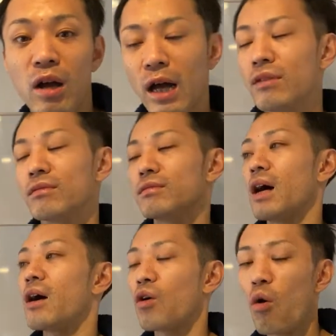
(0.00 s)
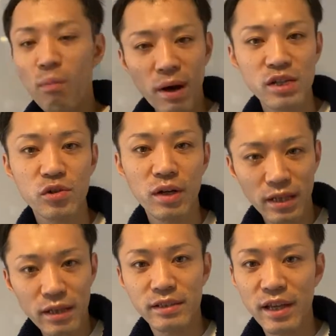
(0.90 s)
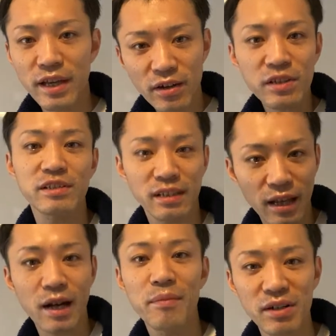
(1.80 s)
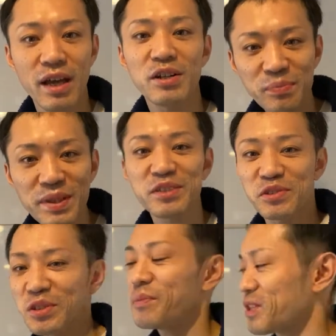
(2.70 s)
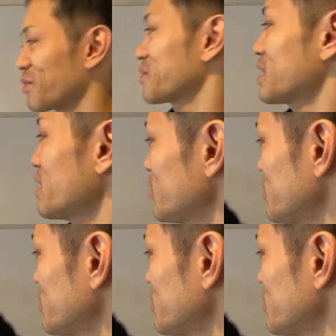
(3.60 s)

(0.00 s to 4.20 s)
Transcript: あのコンバージョンがね制約率が高まる LP 作りましょうセール